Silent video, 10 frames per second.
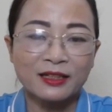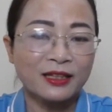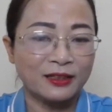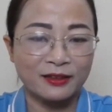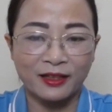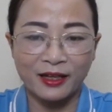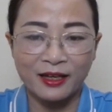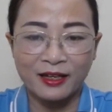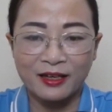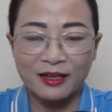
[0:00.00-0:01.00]
Thật
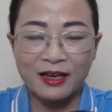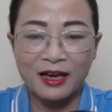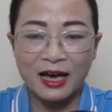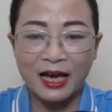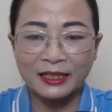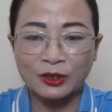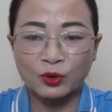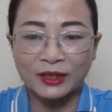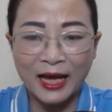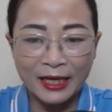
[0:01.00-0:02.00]
thế, anh
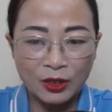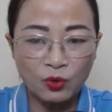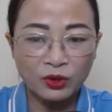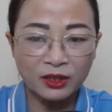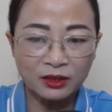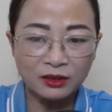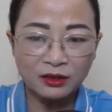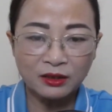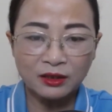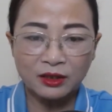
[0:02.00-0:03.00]
có tài ngôn ngữ,
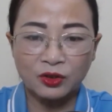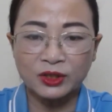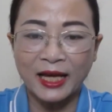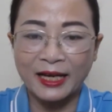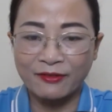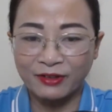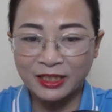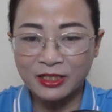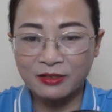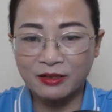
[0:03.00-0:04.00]
có tài
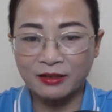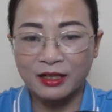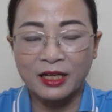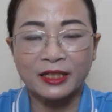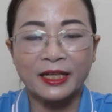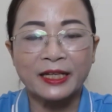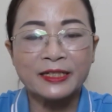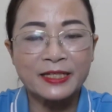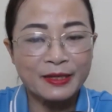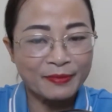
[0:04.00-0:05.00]
văn chương nên
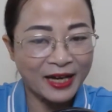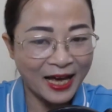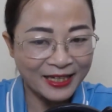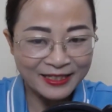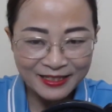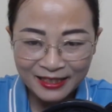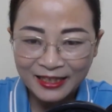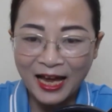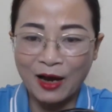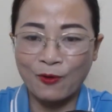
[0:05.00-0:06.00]
chim gái rất
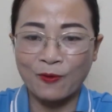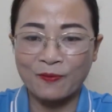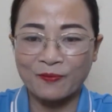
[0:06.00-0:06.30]
thạo.